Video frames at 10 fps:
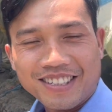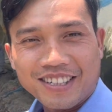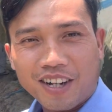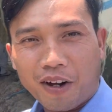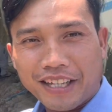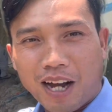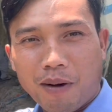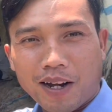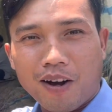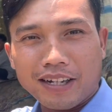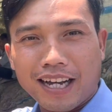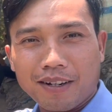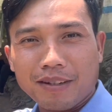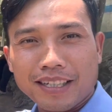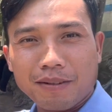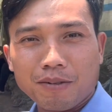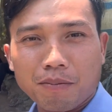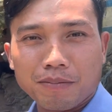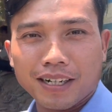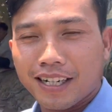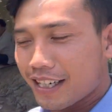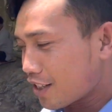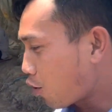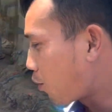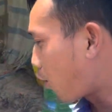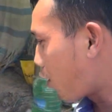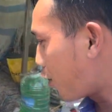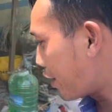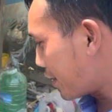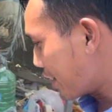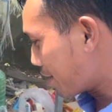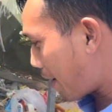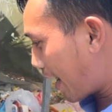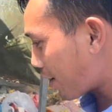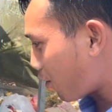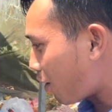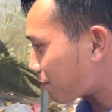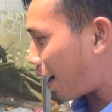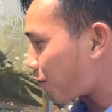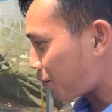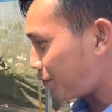rồi chào bà con nha hôm nay tiếp tục uh, thu mua giường mặn của ông cậu